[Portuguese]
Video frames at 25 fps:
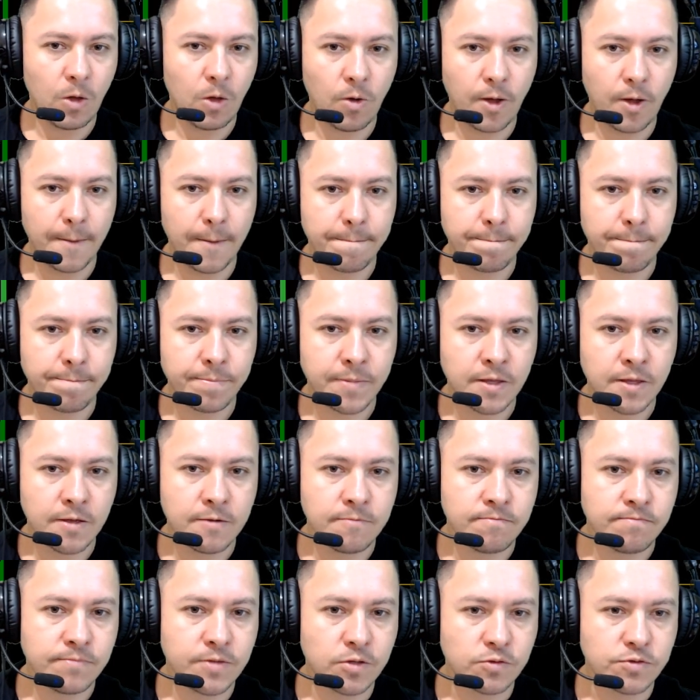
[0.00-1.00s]
Ó,
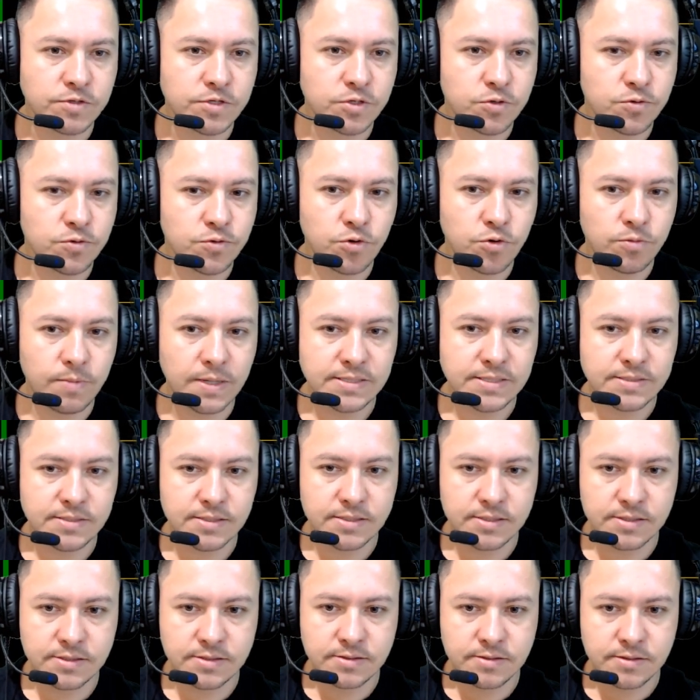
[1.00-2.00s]
então segurou
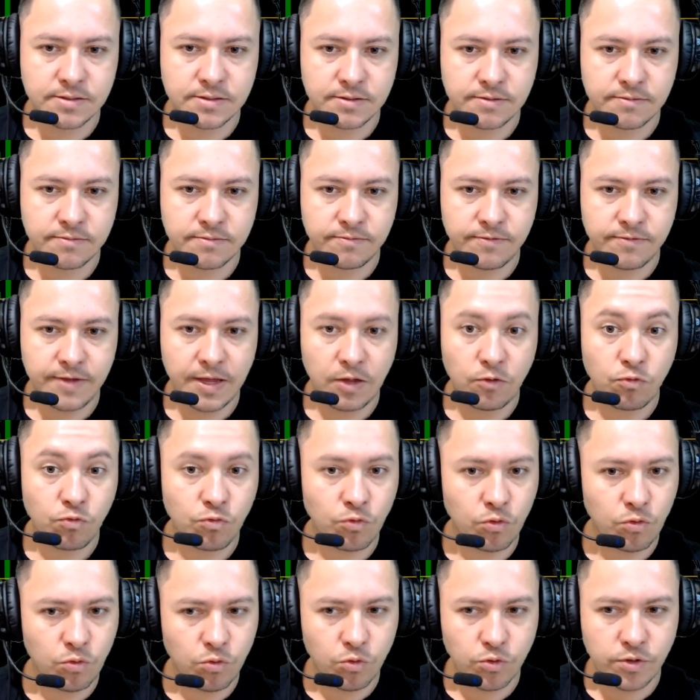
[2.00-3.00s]
bastante. Veio,
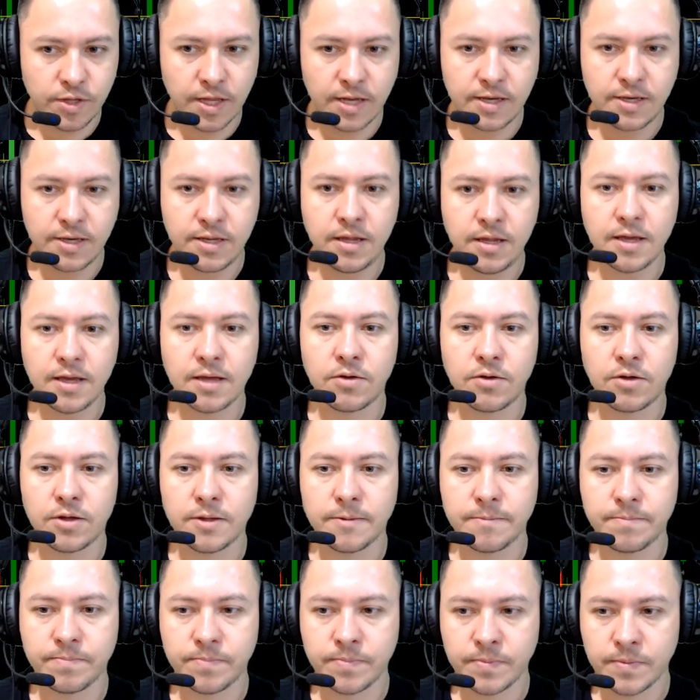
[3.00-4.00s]
tocou na linha,
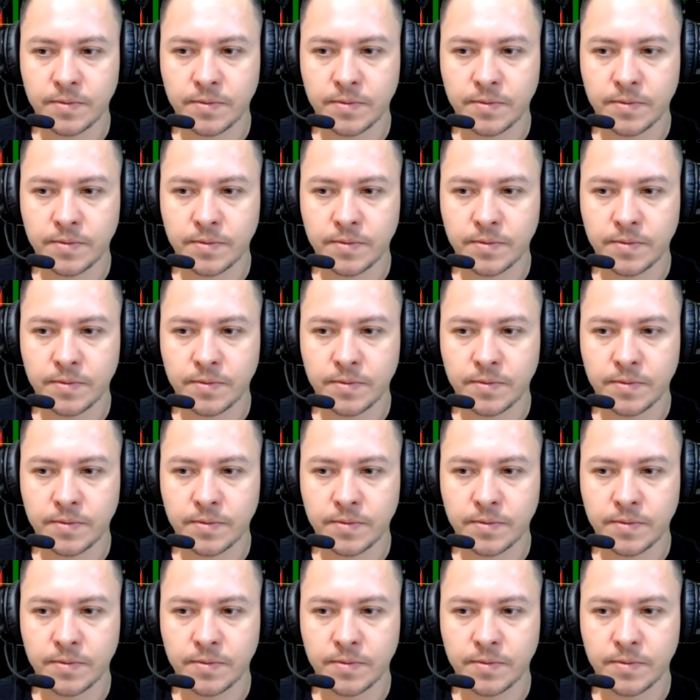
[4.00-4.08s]
ó.